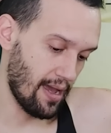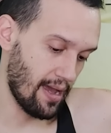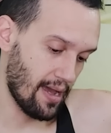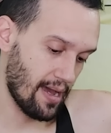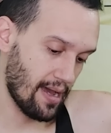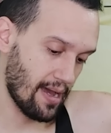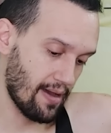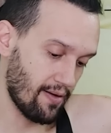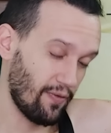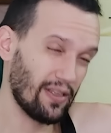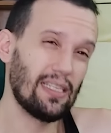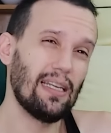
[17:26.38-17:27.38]

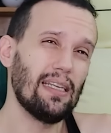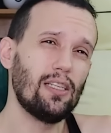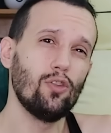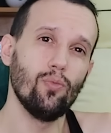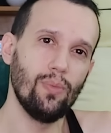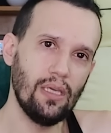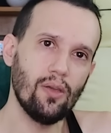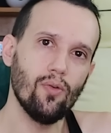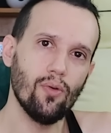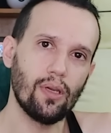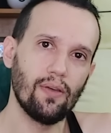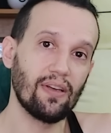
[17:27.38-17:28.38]
uh, vai ser nesse
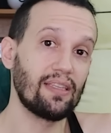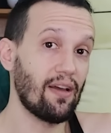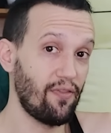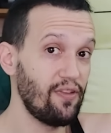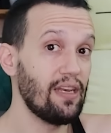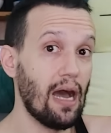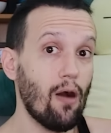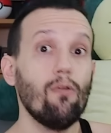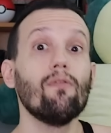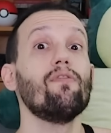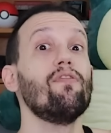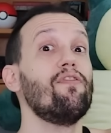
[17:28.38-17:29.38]
domingo que vai ter a
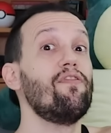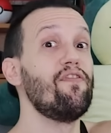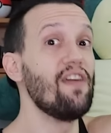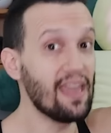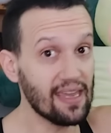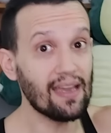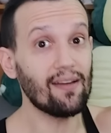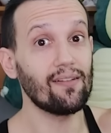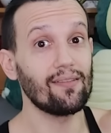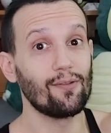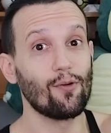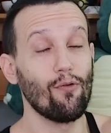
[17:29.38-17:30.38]
final. Venha
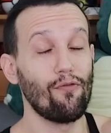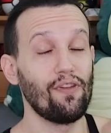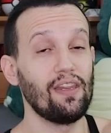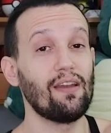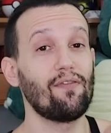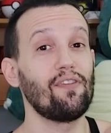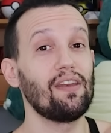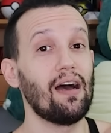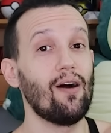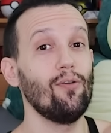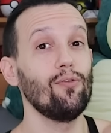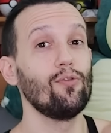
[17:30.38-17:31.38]
conferir a
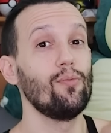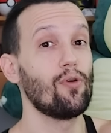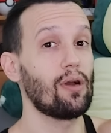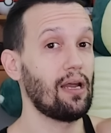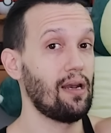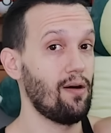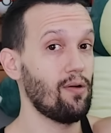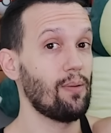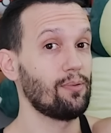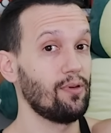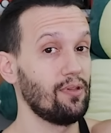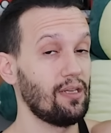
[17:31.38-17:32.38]
final no meu canal,
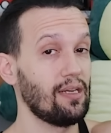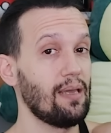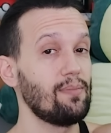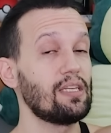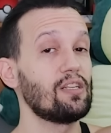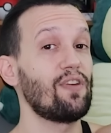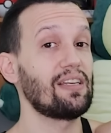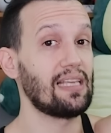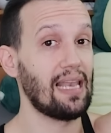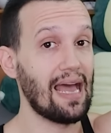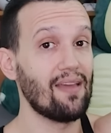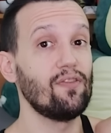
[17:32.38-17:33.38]
Capitão Hunter Games. Que a gente faz
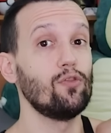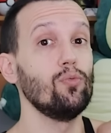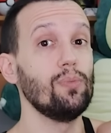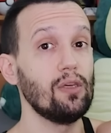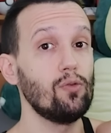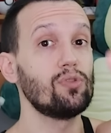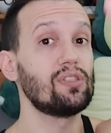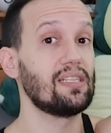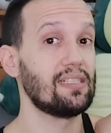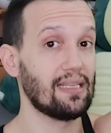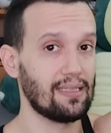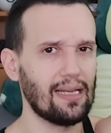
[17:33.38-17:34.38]
a live domingo,
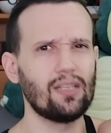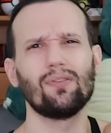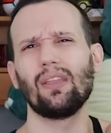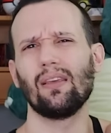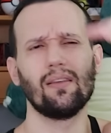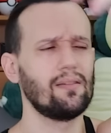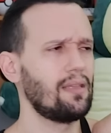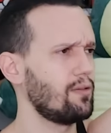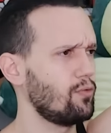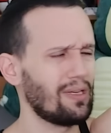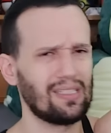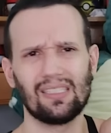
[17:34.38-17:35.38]
6 da tarde. Tem, tem
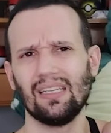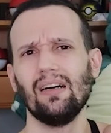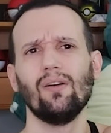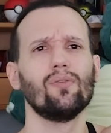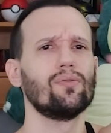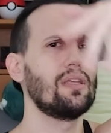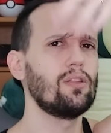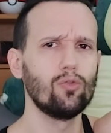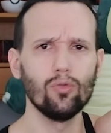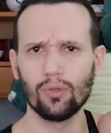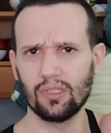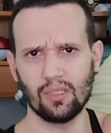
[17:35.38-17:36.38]
doação, tem
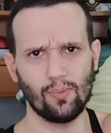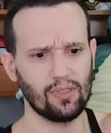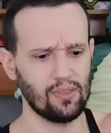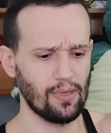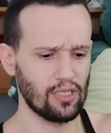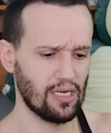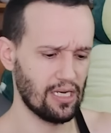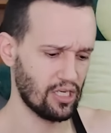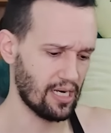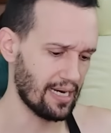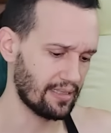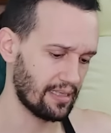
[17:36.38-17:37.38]
tudo que vocês possam imaginar
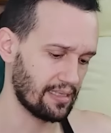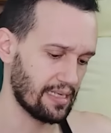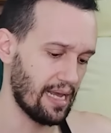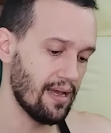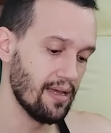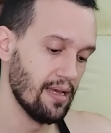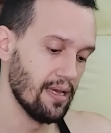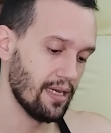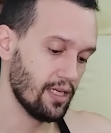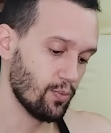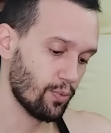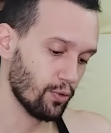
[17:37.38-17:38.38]
de cartas lá
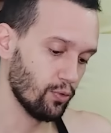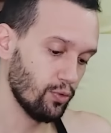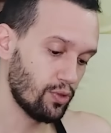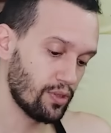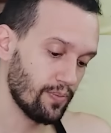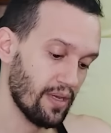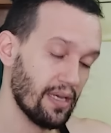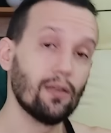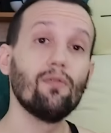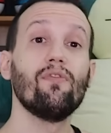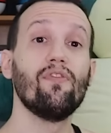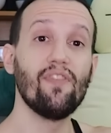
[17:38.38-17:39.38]
e de produtos.
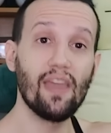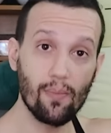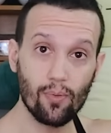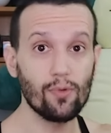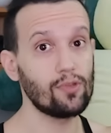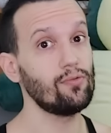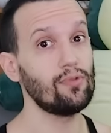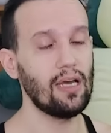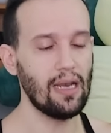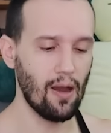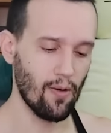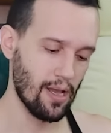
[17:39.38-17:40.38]
Então vem pro meu segundo
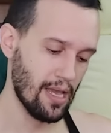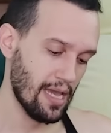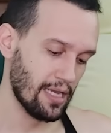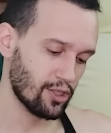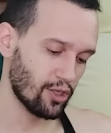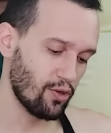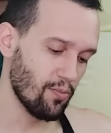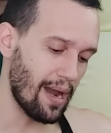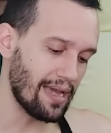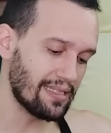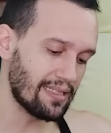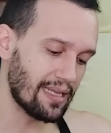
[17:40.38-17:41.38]
canal. Só que o
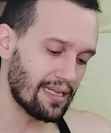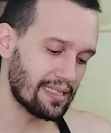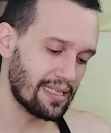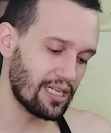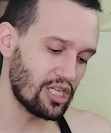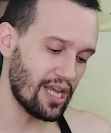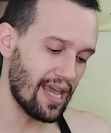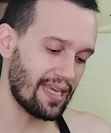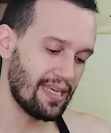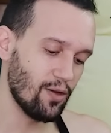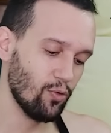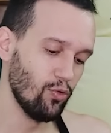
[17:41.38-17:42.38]
mais interessante é
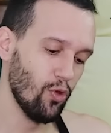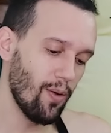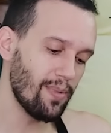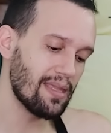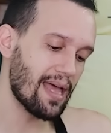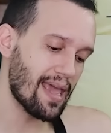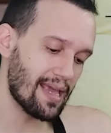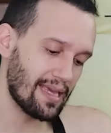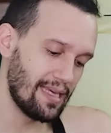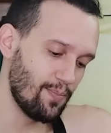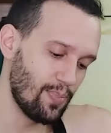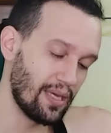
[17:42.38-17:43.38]
que o nome da
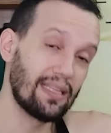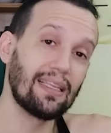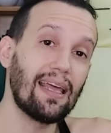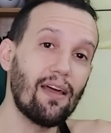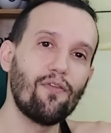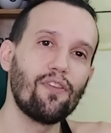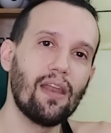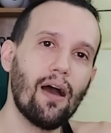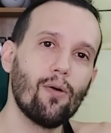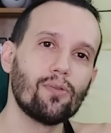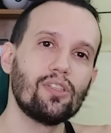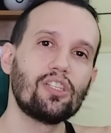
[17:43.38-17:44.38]
equipe que está na
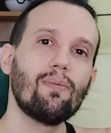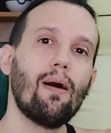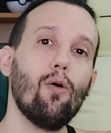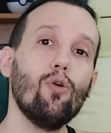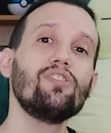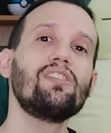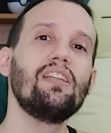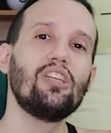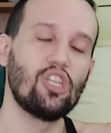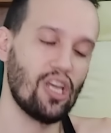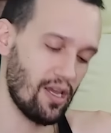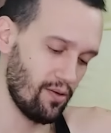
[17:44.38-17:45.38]
final se chama Os
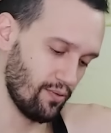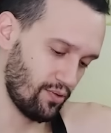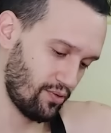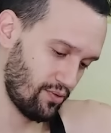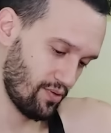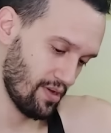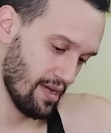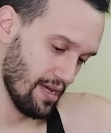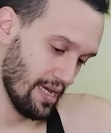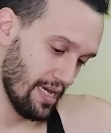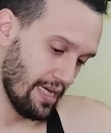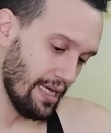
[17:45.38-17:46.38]
Lixeiros.
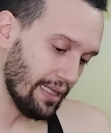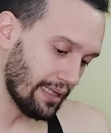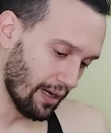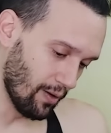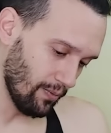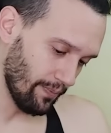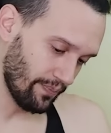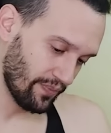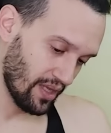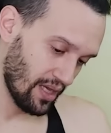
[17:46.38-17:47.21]
Então,